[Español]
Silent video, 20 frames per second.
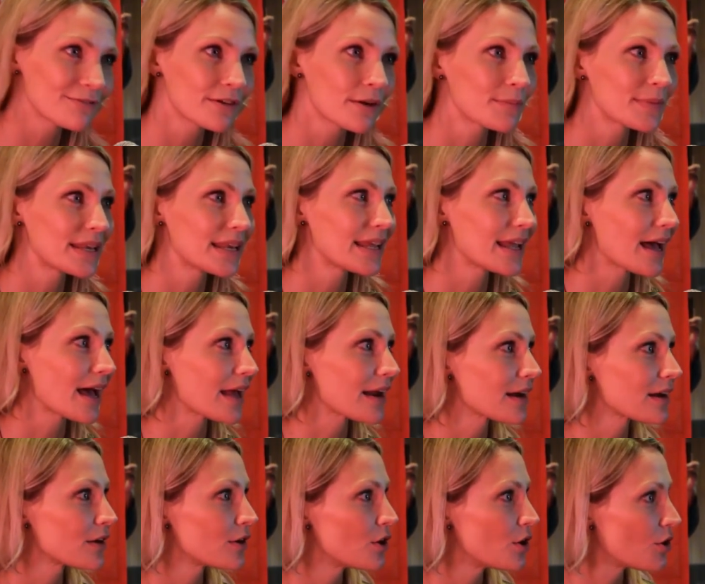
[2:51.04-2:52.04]

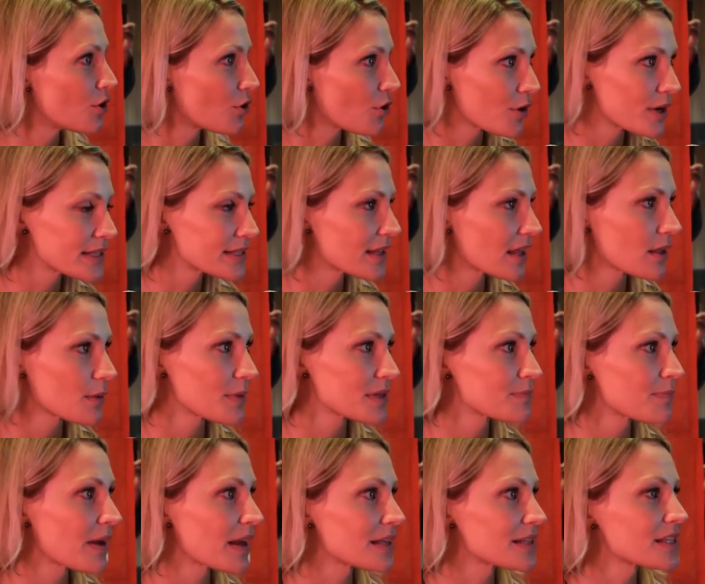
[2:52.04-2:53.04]
familiar, no es nada más
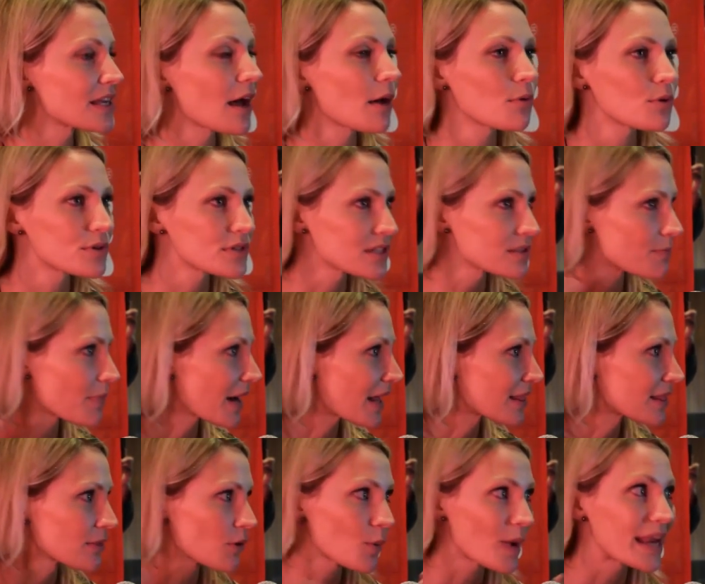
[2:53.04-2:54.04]
para chavos, es
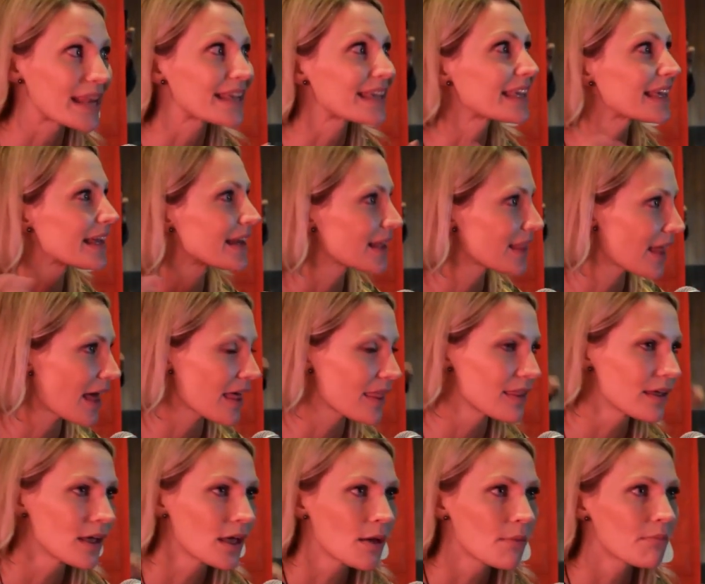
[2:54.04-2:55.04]
para cualquier edad.
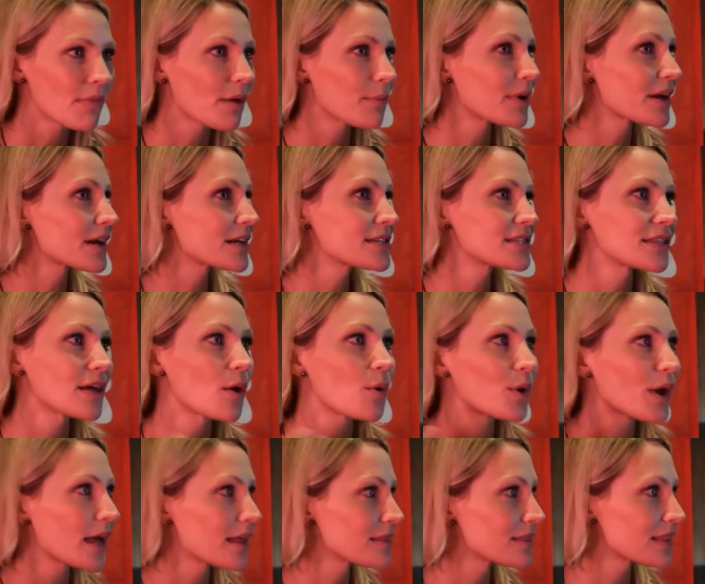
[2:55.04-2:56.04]
Va a haber
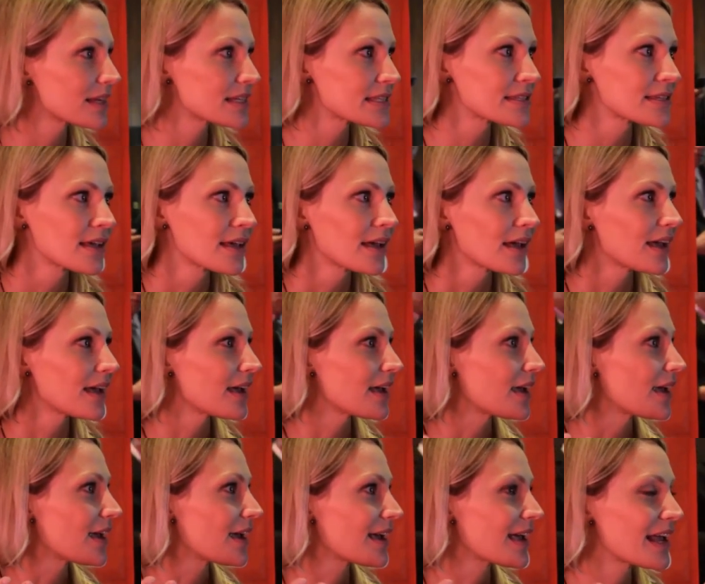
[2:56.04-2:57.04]
restaurantes
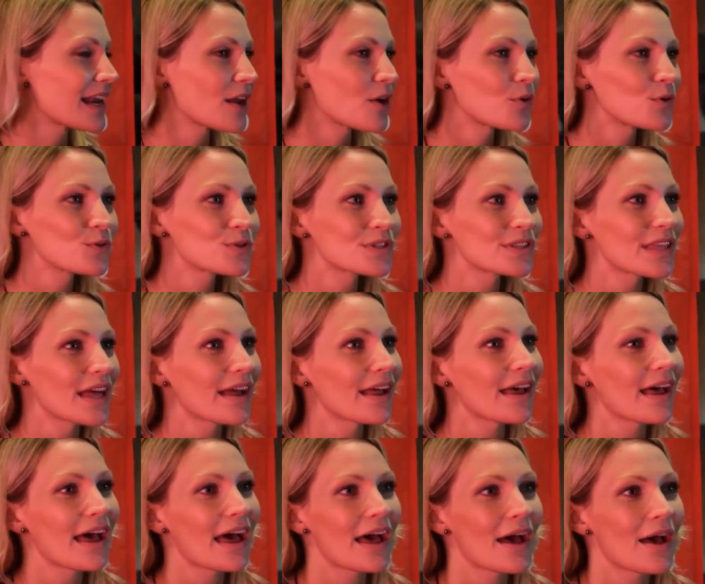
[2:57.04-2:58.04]
eh, que le gusta
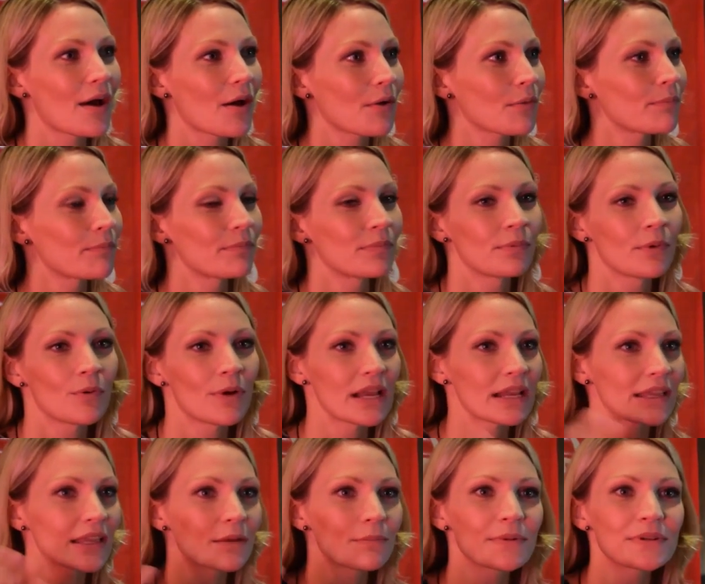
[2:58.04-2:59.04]
a
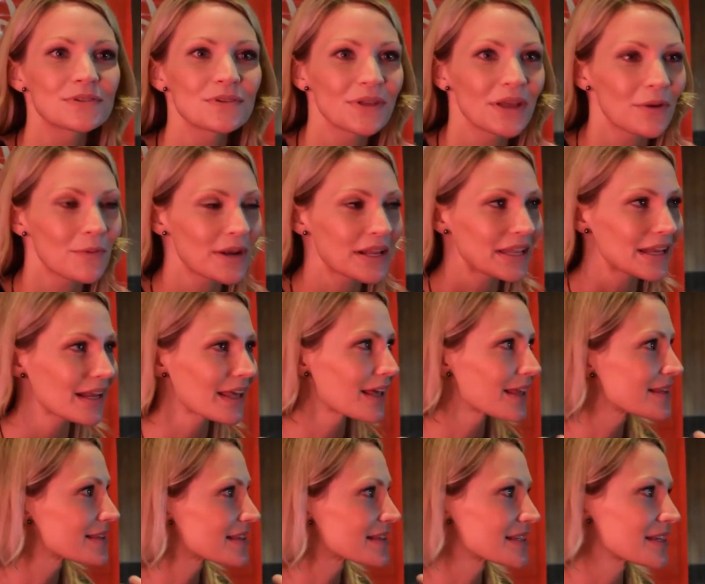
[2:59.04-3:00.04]
cualquier persona de cualquier
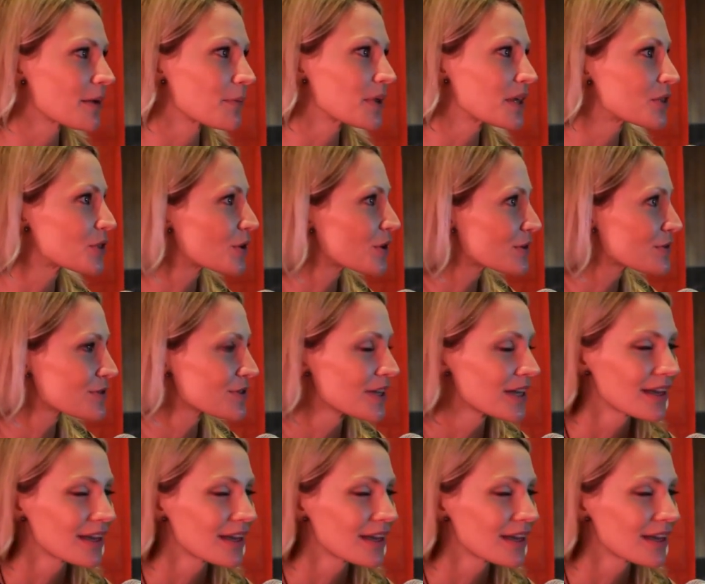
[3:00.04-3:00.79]
edad, desde chavitos